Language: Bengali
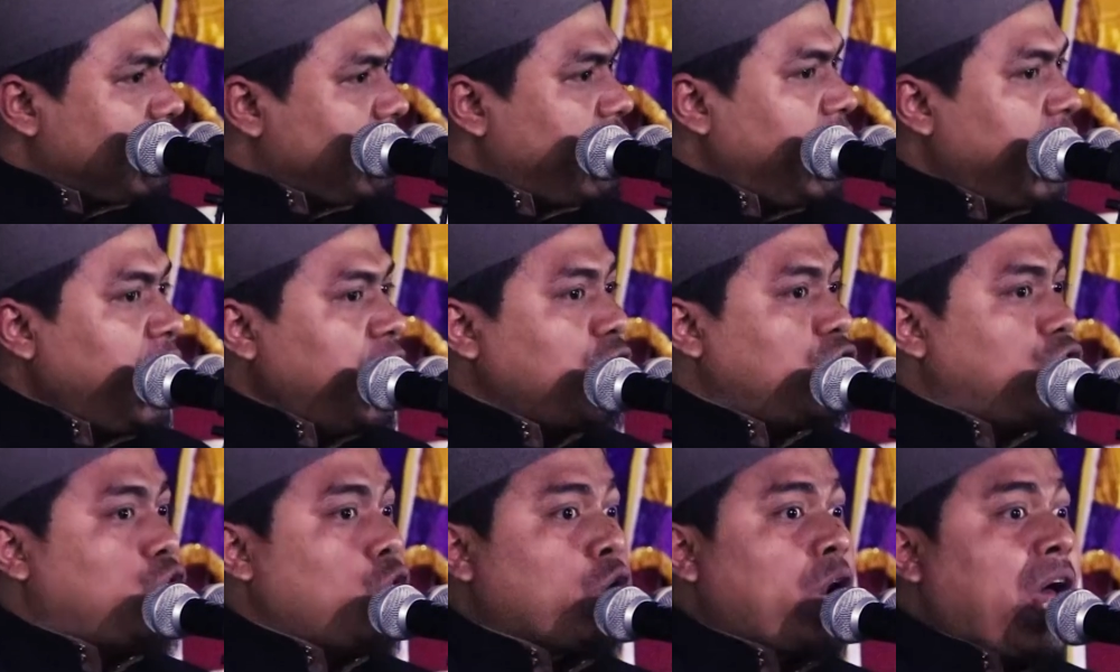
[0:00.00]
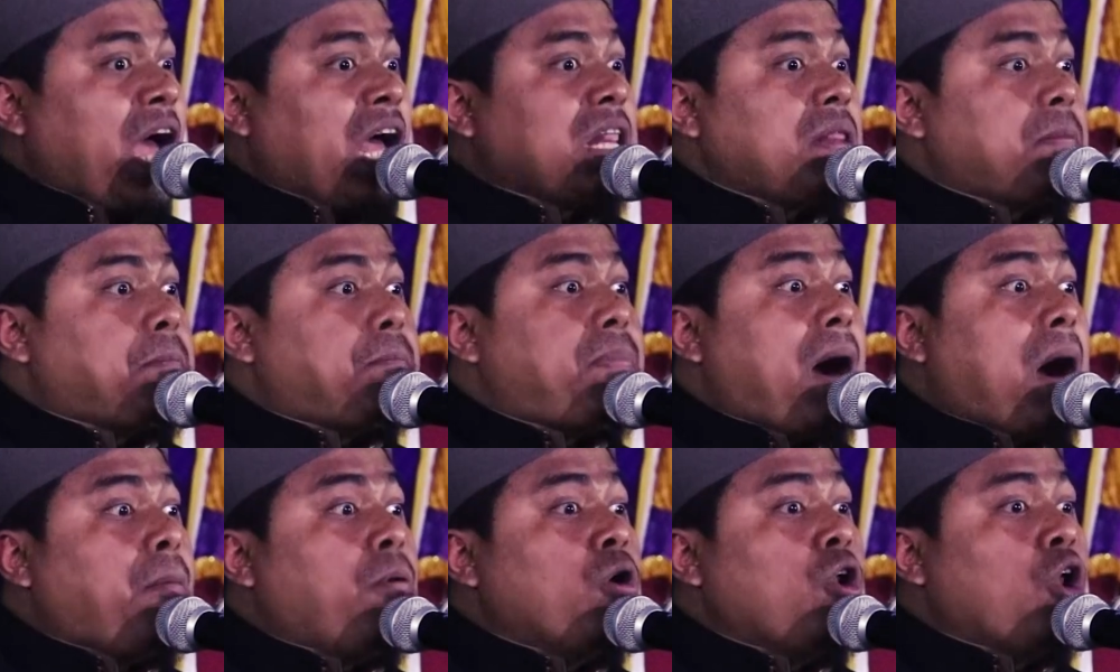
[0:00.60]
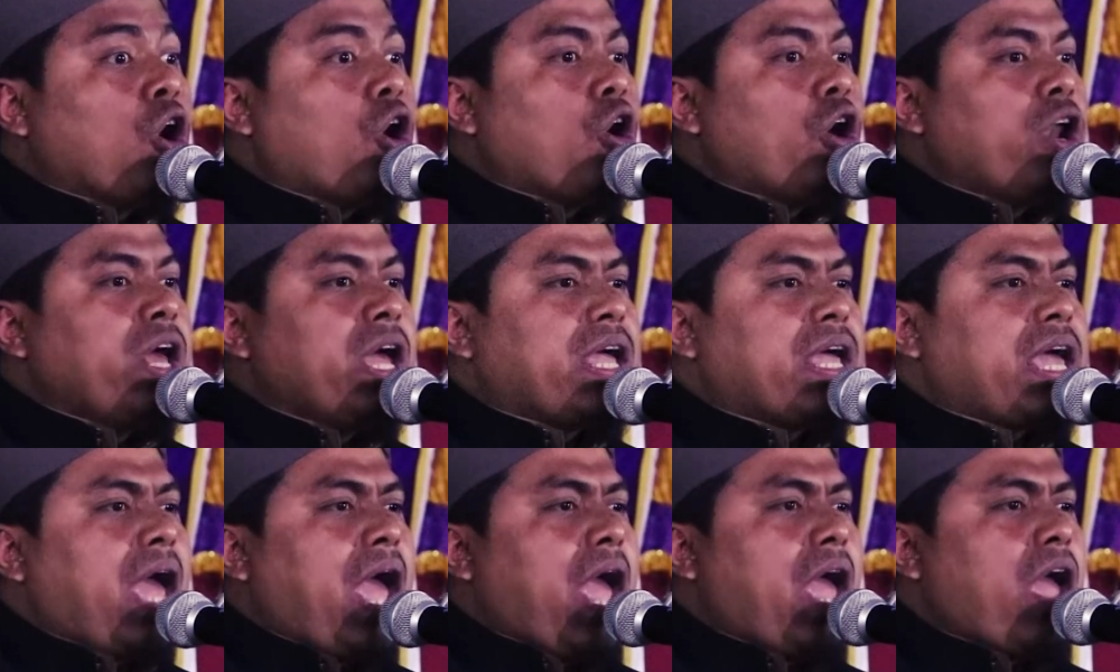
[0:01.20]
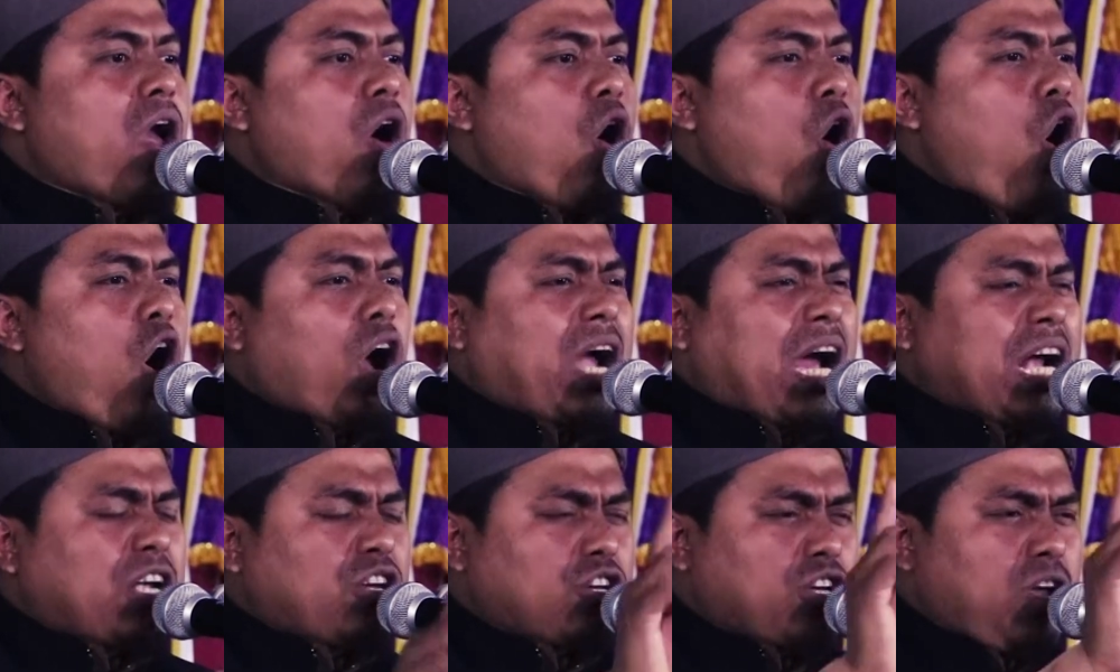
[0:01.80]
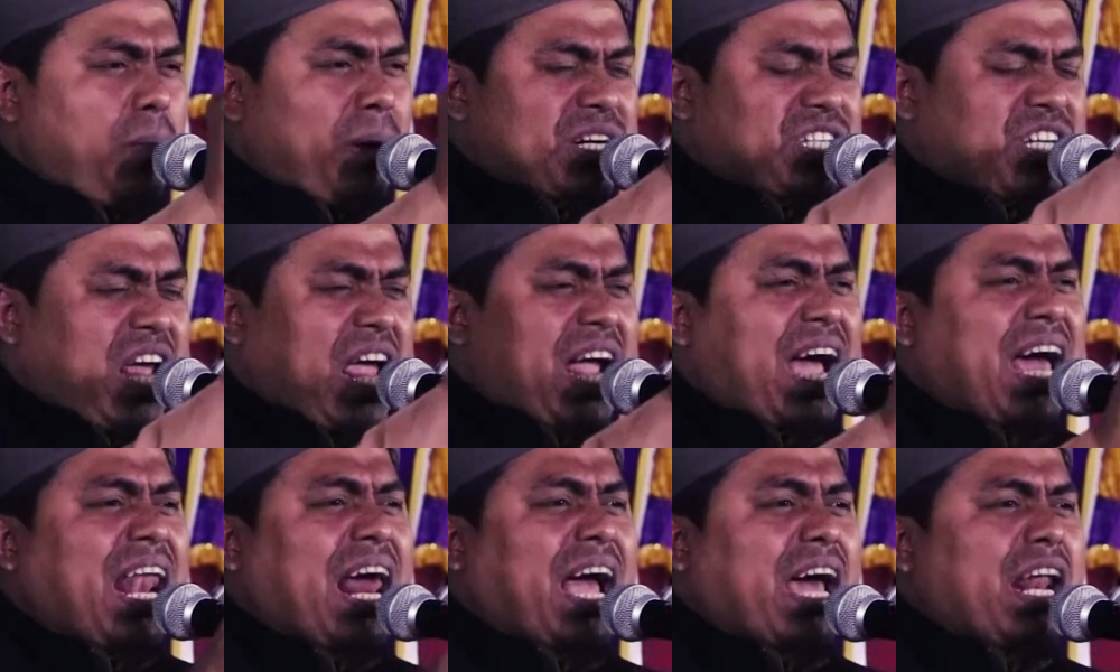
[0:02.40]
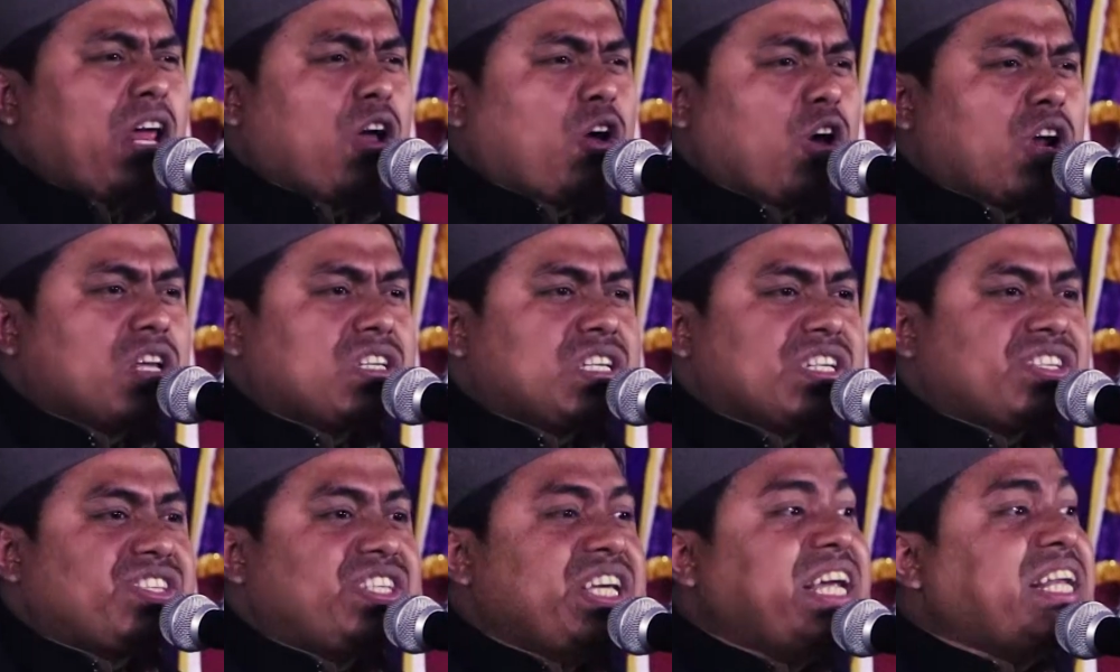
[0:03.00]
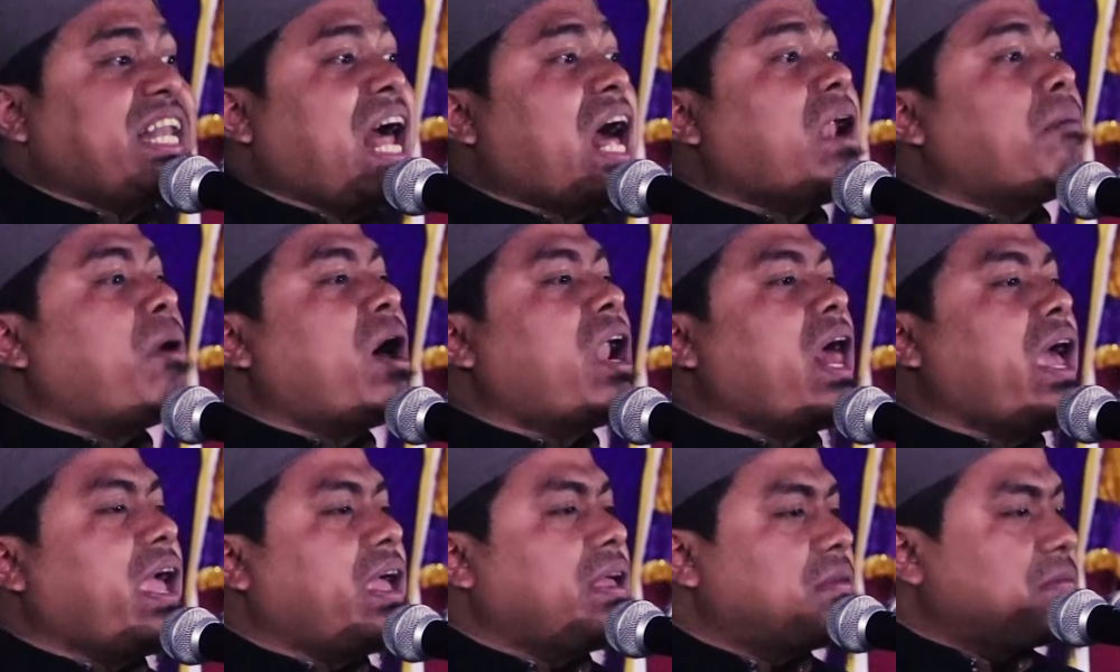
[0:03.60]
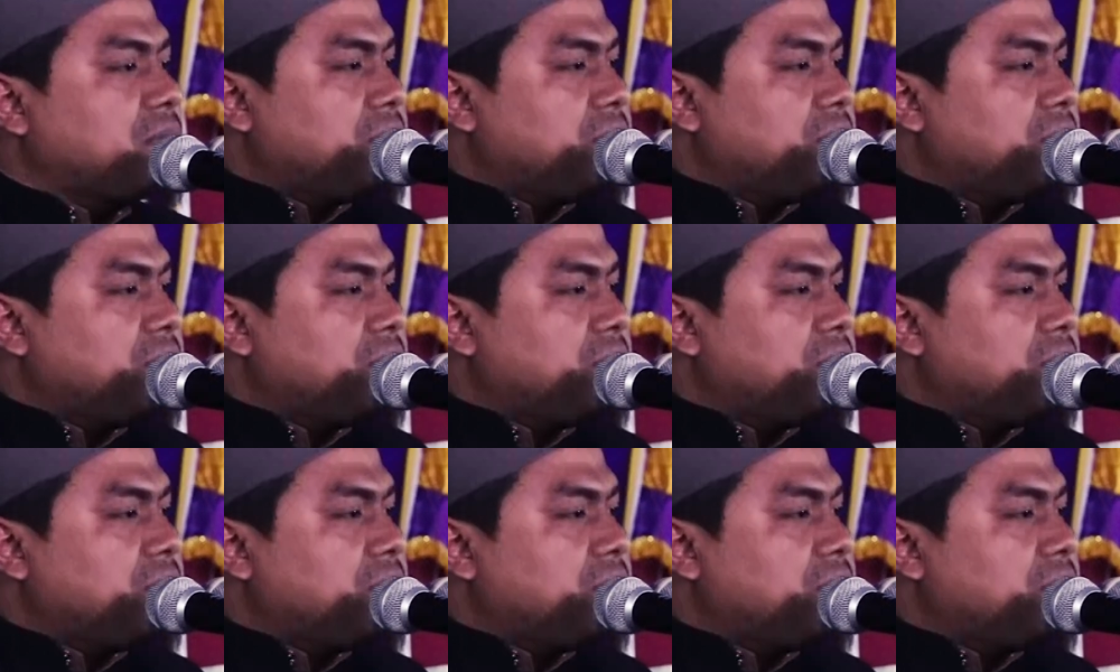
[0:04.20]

তিনি জোনায়েদ বাবুনগরীকে অকাট্য ভাষায় গালাগালি করেছে সিজার বলে